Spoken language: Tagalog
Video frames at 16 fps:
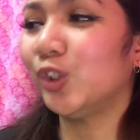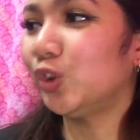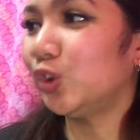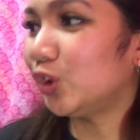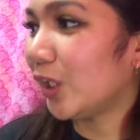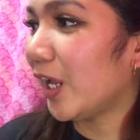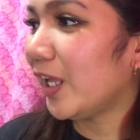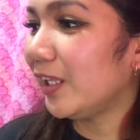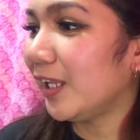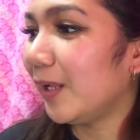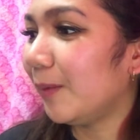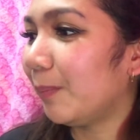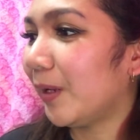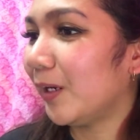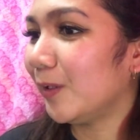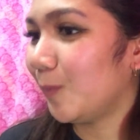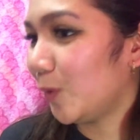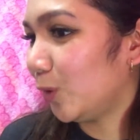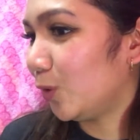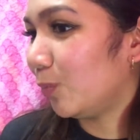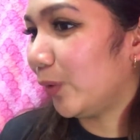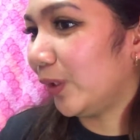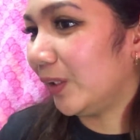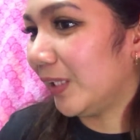channel para naman
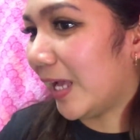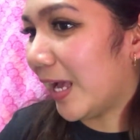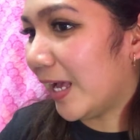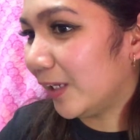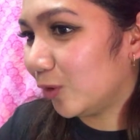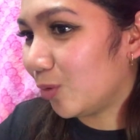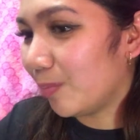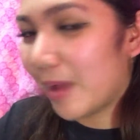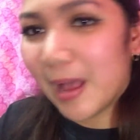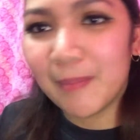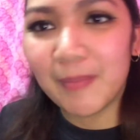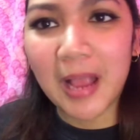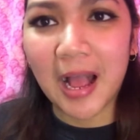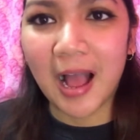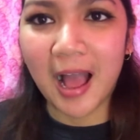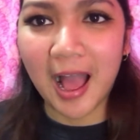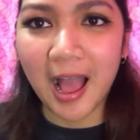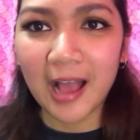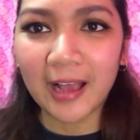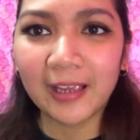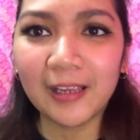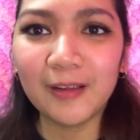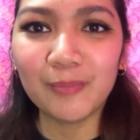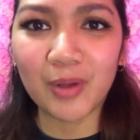dumagdag, dumami ang
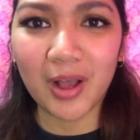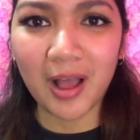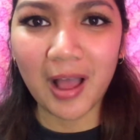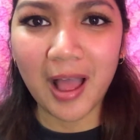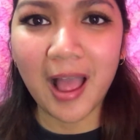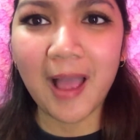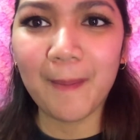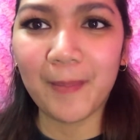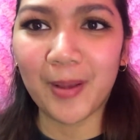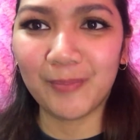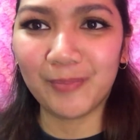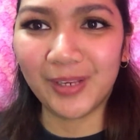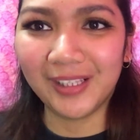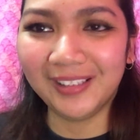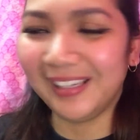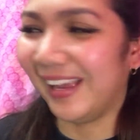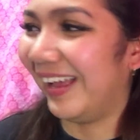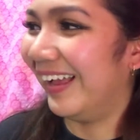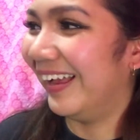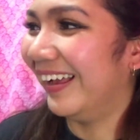aking mga pamilya.